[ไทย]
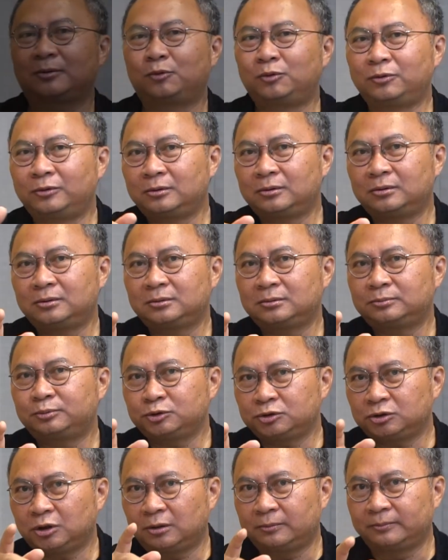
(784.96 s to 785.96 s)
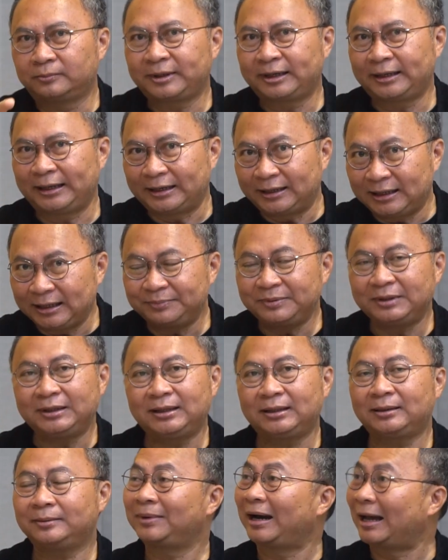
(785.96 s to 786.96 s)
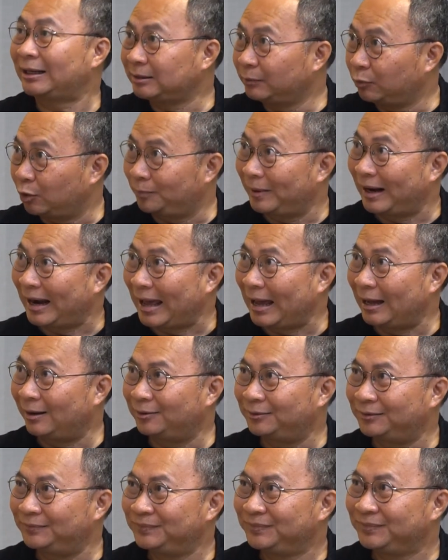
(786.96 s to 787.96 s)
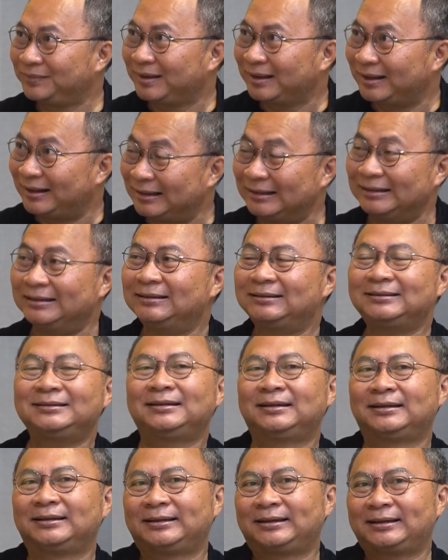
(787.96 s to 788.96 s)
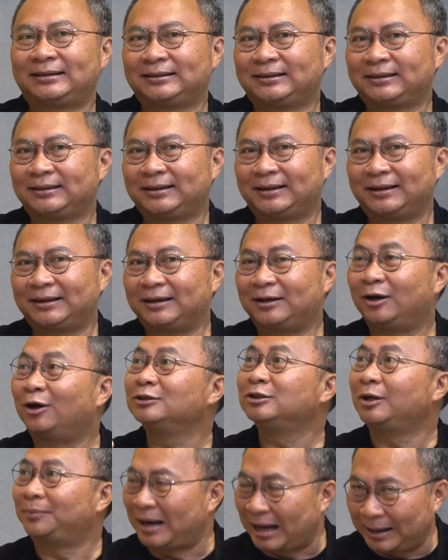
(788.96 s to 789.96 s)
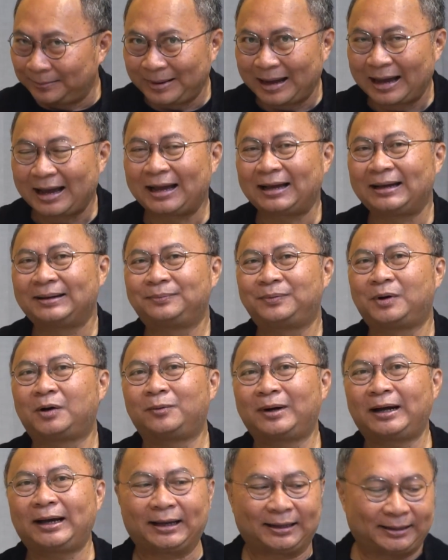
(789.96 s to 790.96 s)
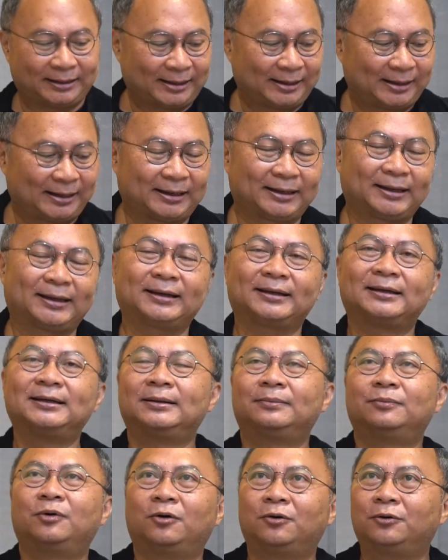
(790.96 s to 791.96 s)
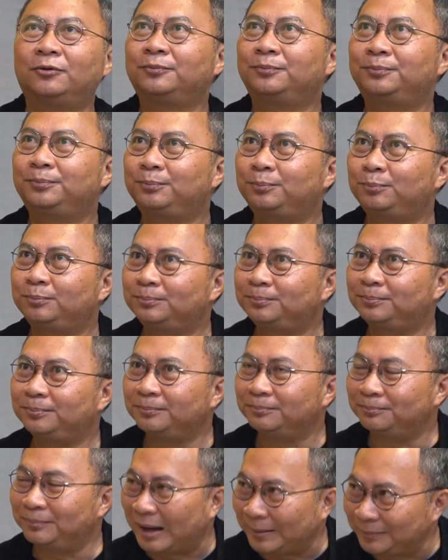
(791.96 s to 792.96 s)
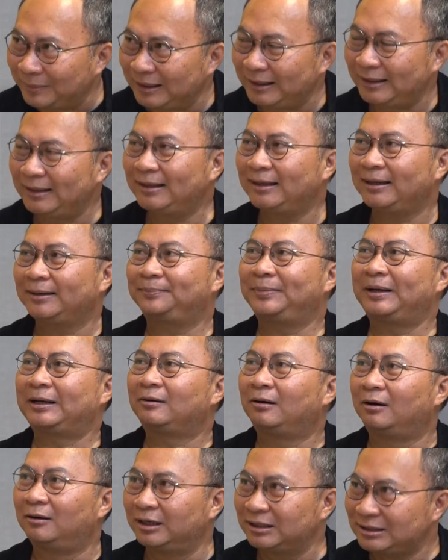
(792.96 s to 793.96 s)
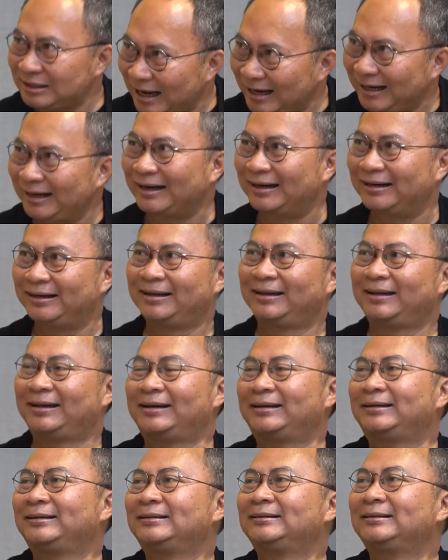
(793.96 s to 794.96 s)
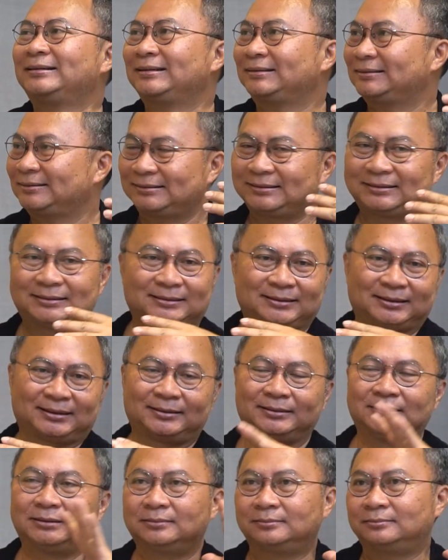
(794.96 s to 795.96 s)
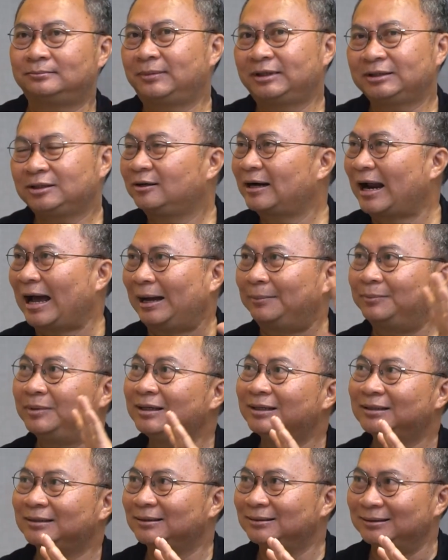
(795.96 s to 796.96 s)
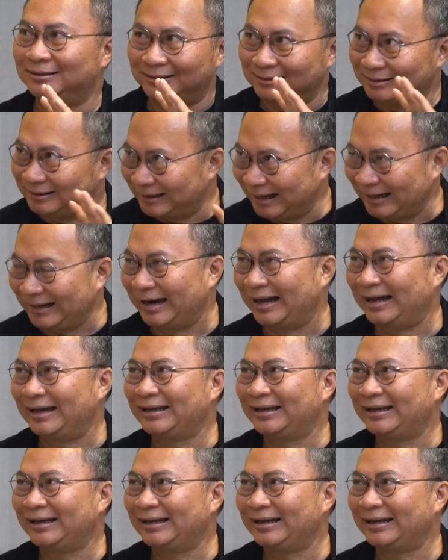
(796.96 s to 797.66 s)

คุณผู้ชมเห็นคลิปนี้มันอาจจะหมดไปแล้ว หรือลองสอบถามลองสอบถามมา เพราะว่าคือลำโพงแบบนี้ เป็นค c เลกชั t i o n เลกเตอร์ไอเทมคือไม่ต้องถามเรื่องอื่น ๆใด